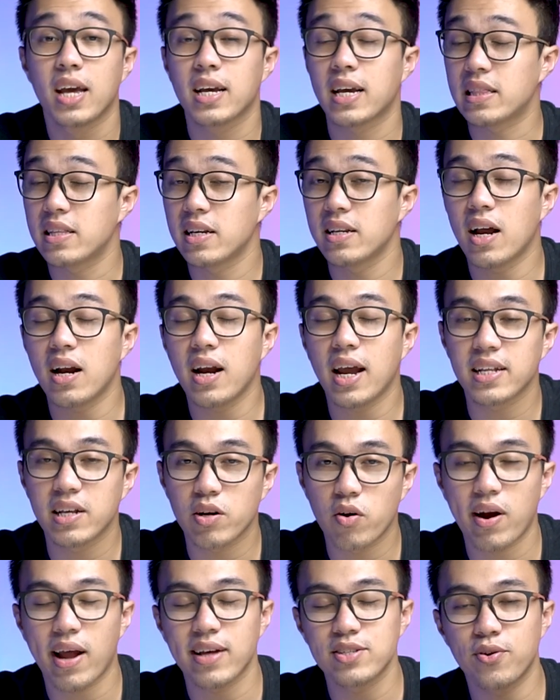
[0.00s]
cái tính năng này thì
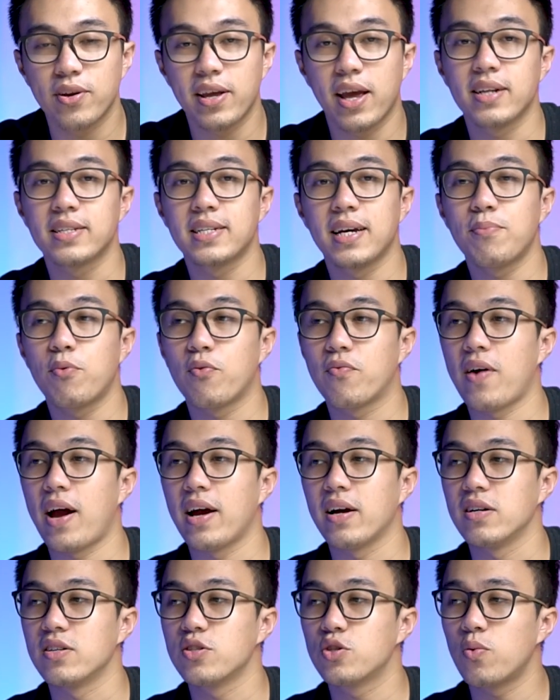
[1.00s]
nó đã xuất hiện trên một vài
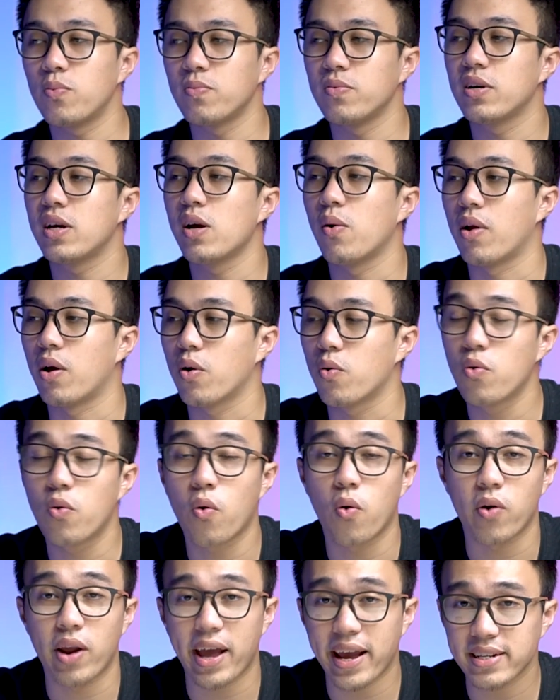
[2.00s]
ứng dụng như kiểu là
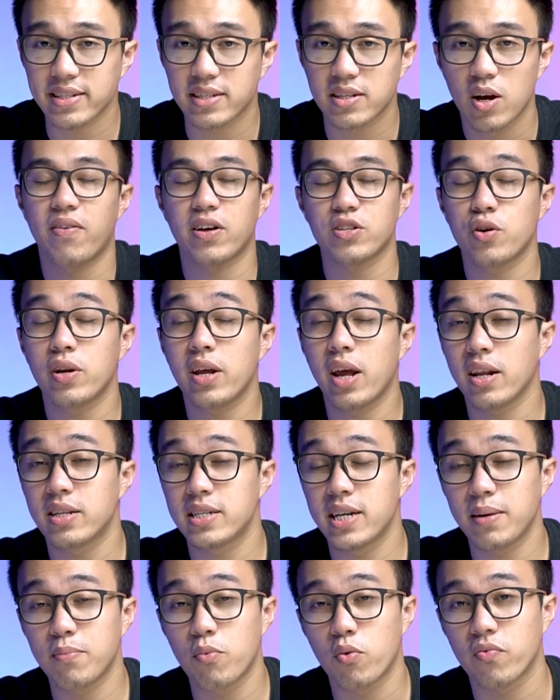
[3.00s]
Google Lens và xuất hiện
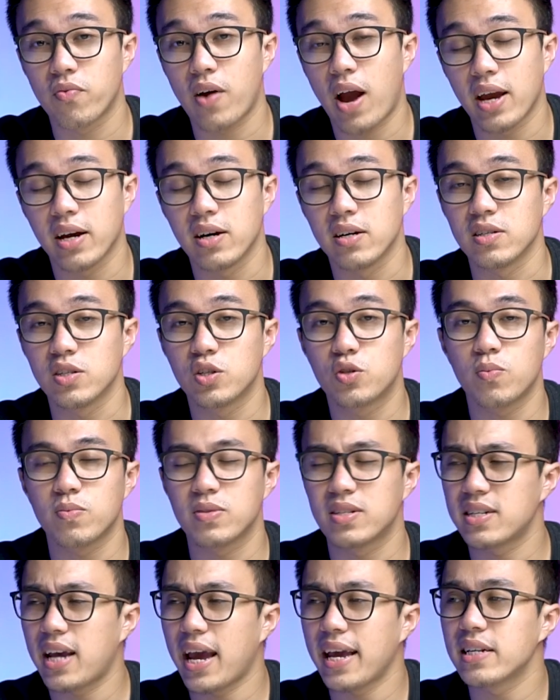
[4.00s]
trên một vài ứng dụng
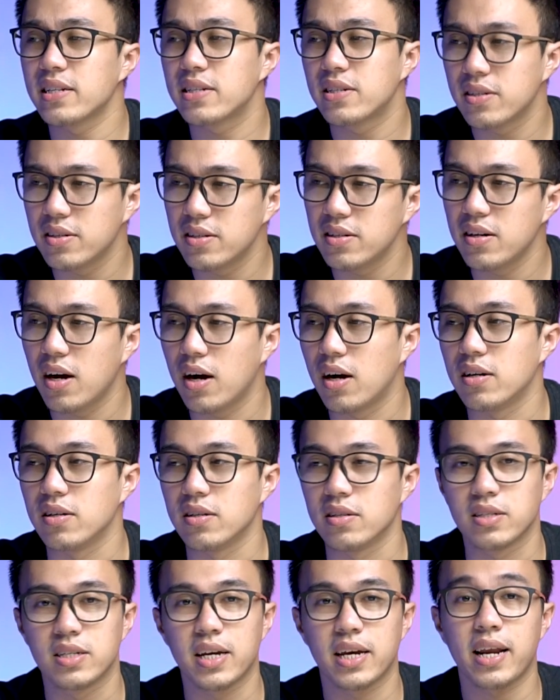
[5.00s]
scan chữ ở
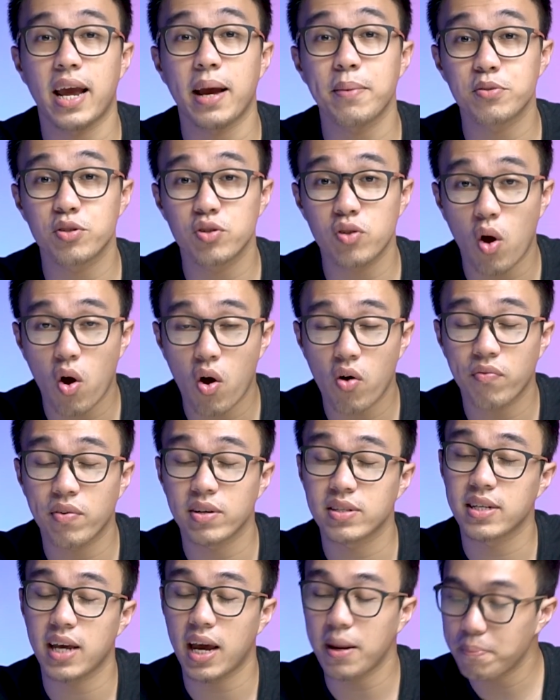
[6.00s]
trên App Store và
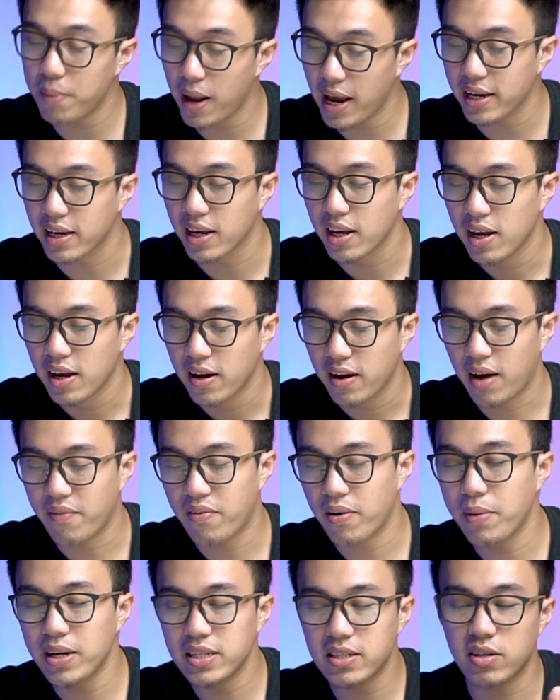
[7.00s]
CH Play. À
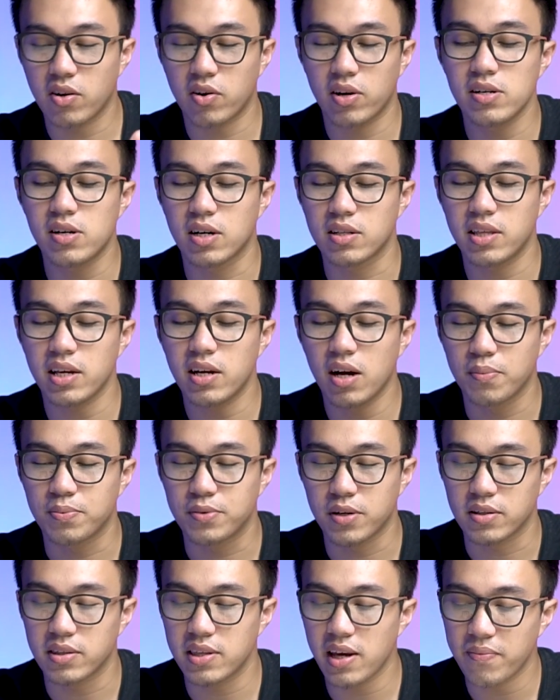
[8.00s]
và bây giờ nó được tích hợp
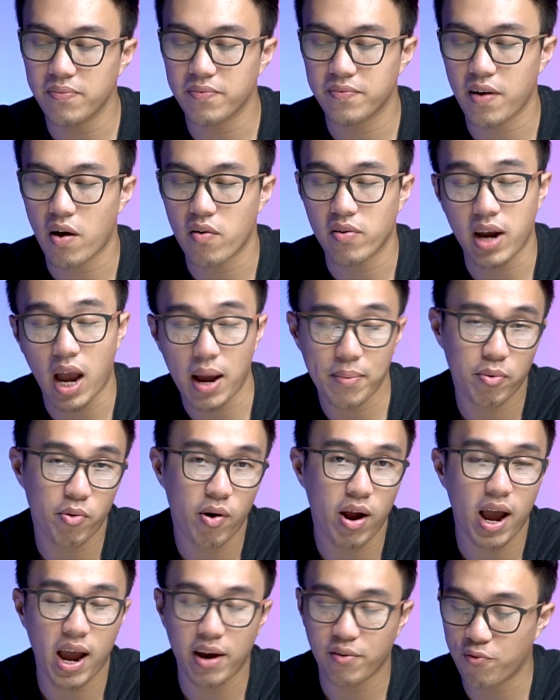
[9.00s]
trực tiếp vào
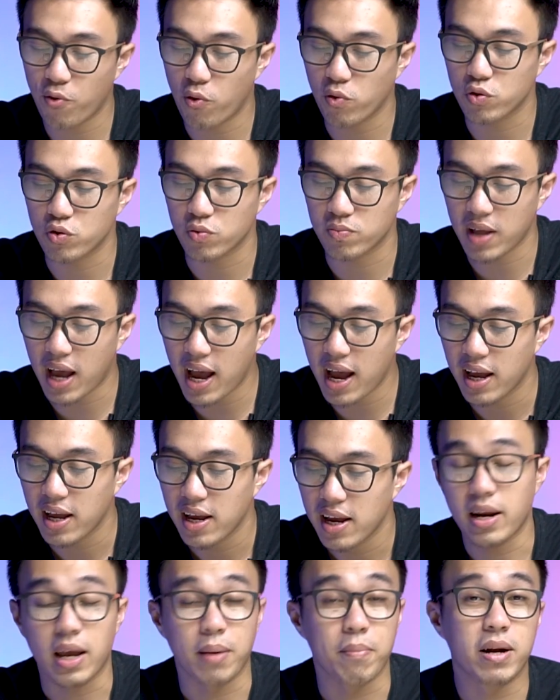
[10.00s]
camera iPhone của chúng ta.
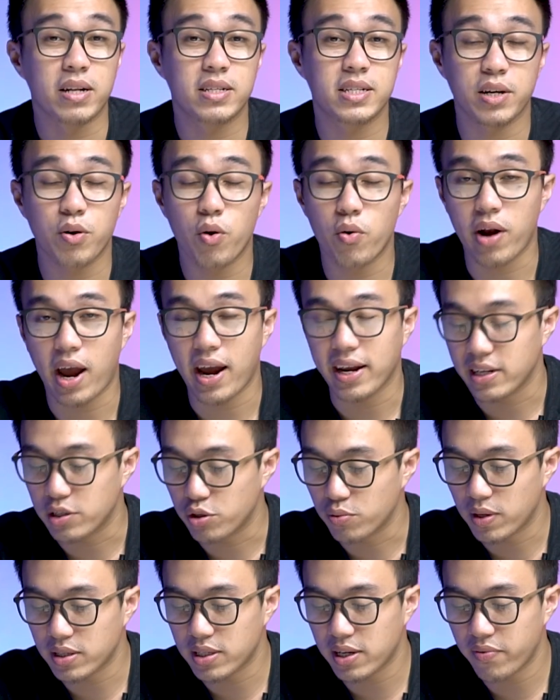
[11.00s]
Để bật chế độ này thì
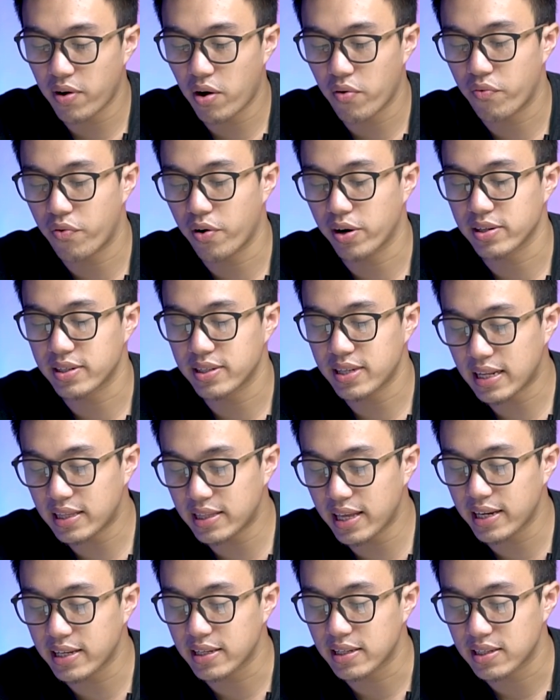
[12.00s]
chúng ta sẽ vào phần
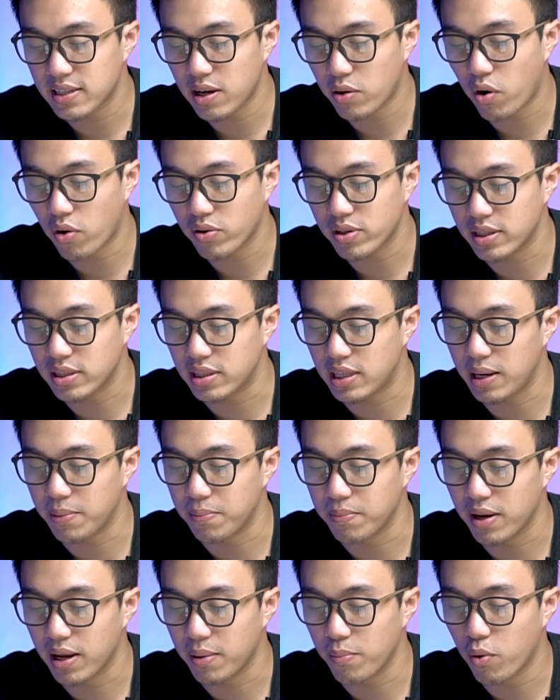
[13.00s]
setting, sau đó thì
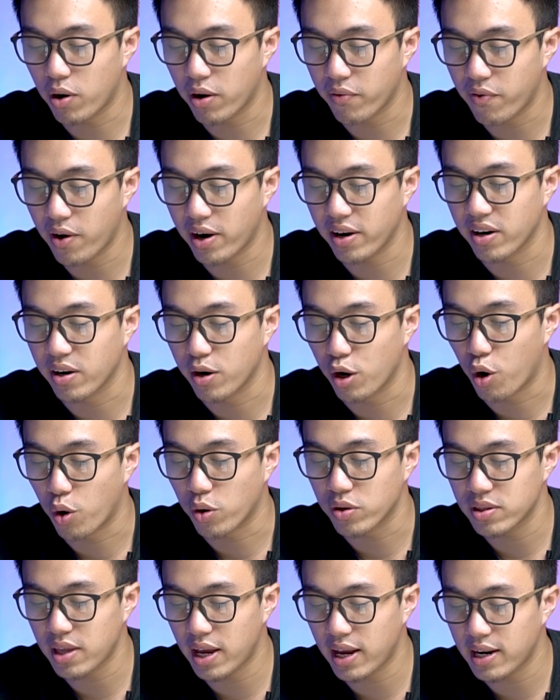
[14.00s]
tìm đến một cái phần nó
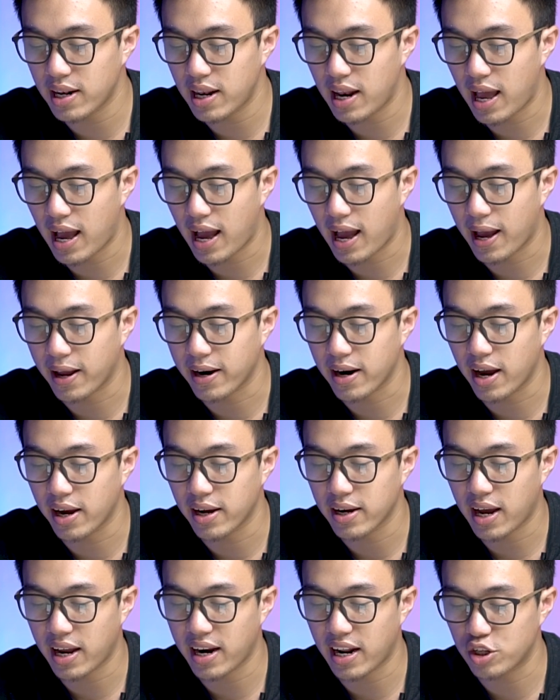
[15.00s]
tên là đây,
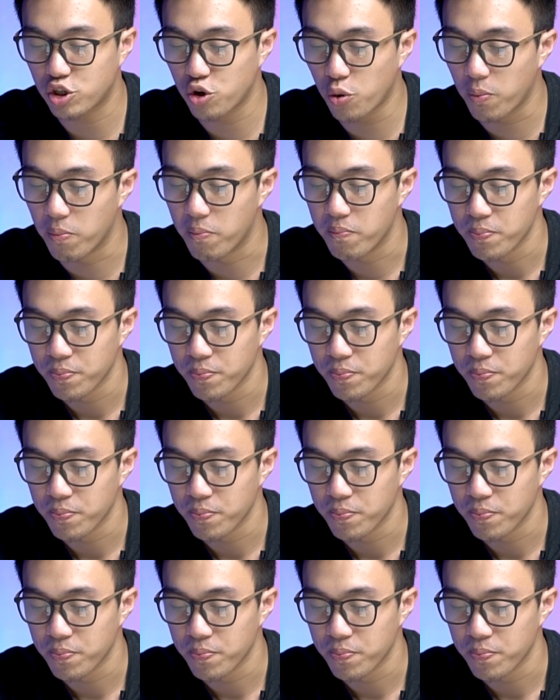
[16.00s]
cài đặt chung.